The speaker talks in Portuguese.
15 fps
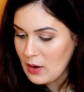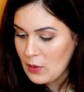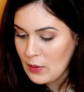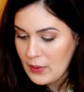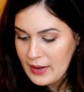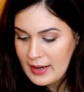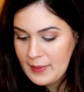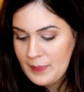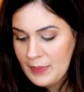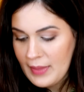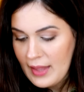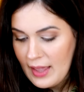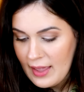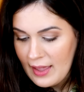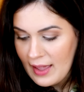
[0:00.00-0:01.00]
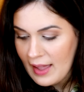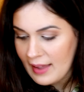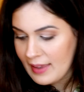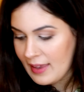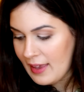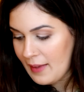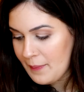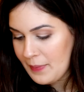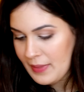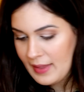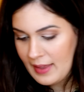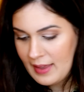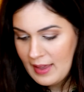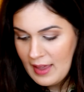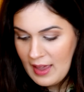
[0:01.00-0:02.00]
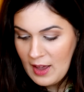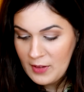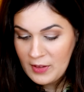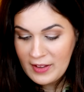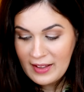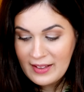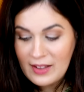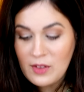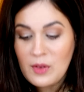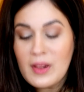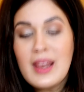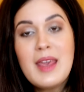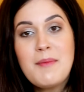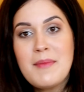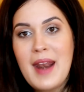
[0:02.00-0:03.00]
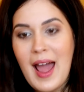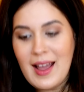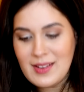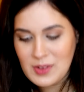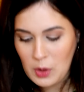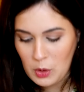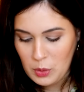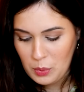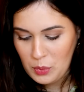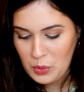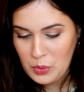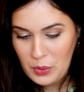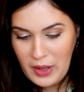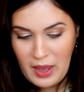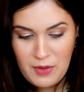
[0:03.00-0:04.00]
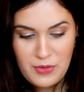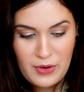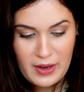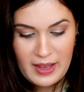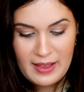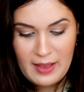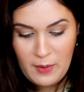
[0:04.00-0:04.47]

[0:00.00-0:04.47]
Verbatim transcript: agora? Aqui. Eu tô tentando lembrar todo mundo que foi que